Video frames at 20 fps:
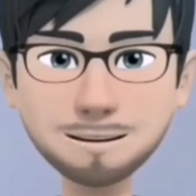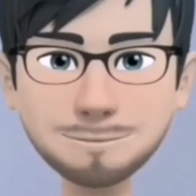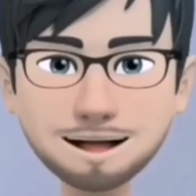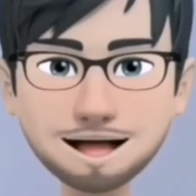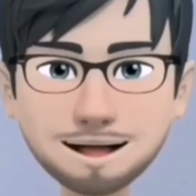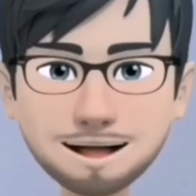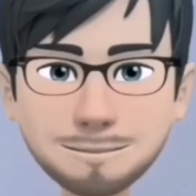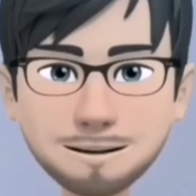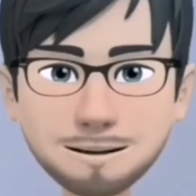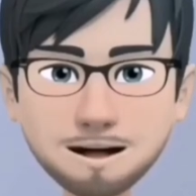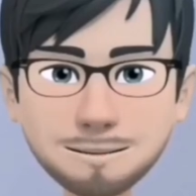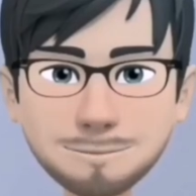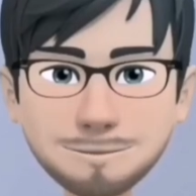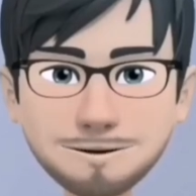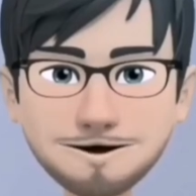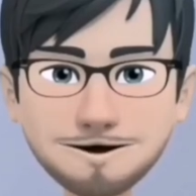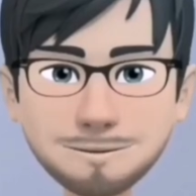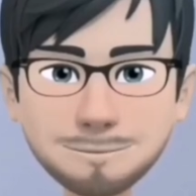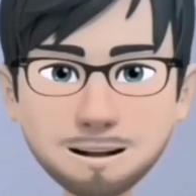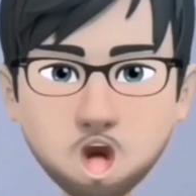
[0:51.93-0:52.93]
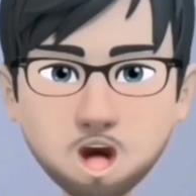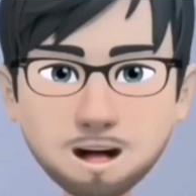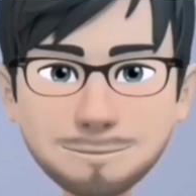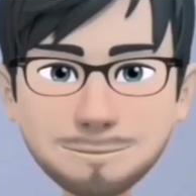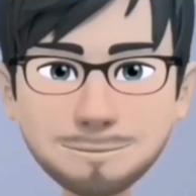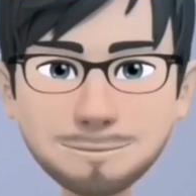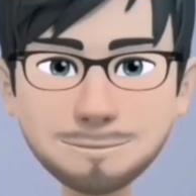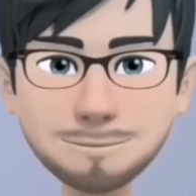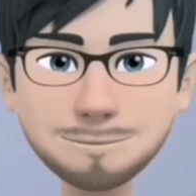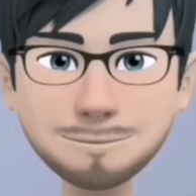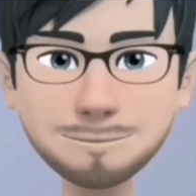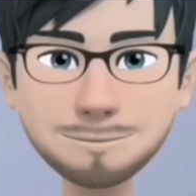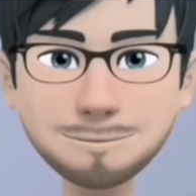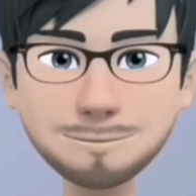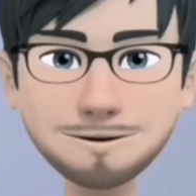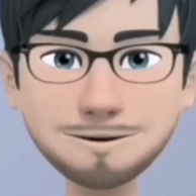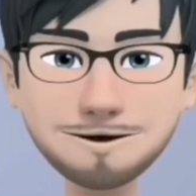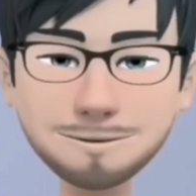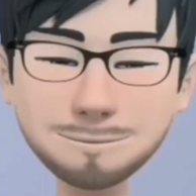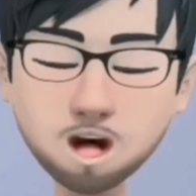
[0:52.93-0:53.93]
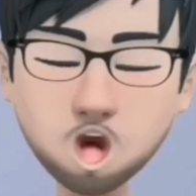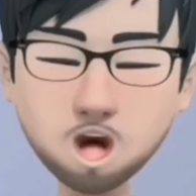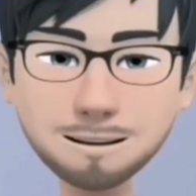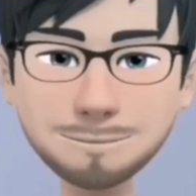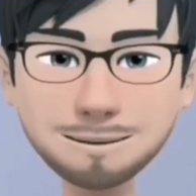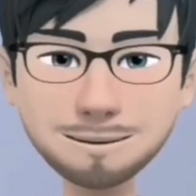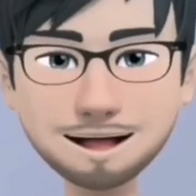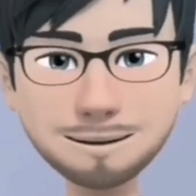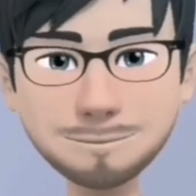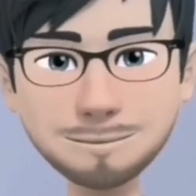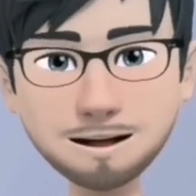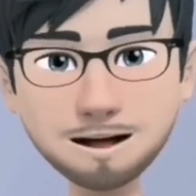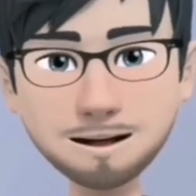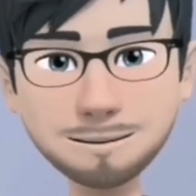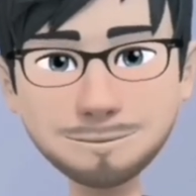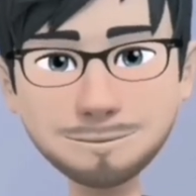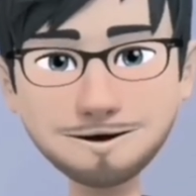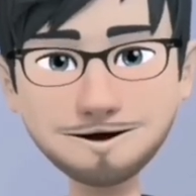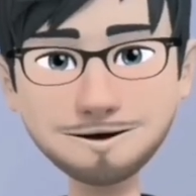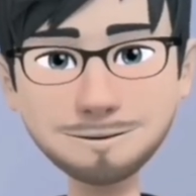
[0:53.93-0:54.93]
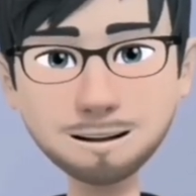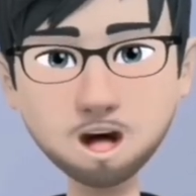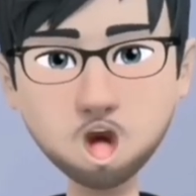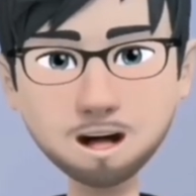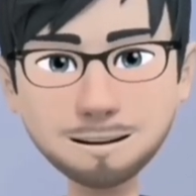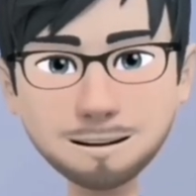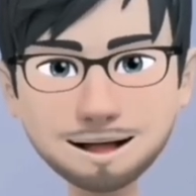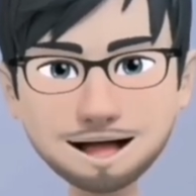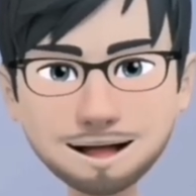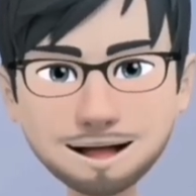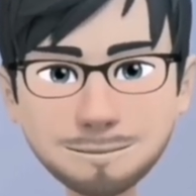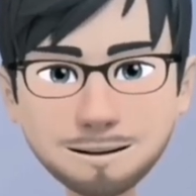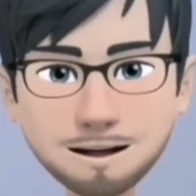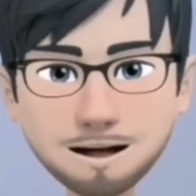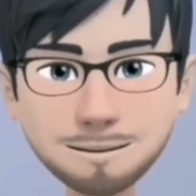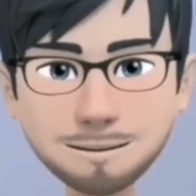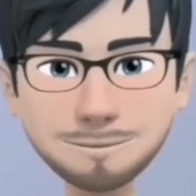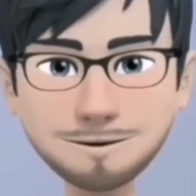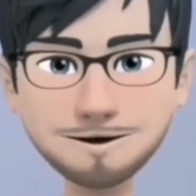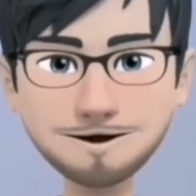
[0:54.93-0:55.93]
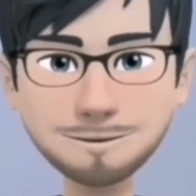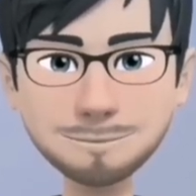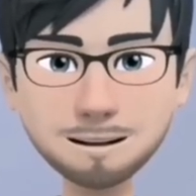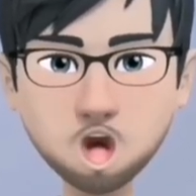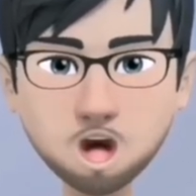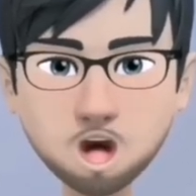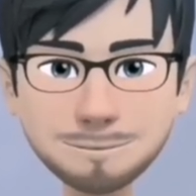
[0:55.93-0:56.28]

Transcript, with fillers: ثانيا إذا العمر بالسنوات إذا عمر الطفل بالسنوات شو نسوي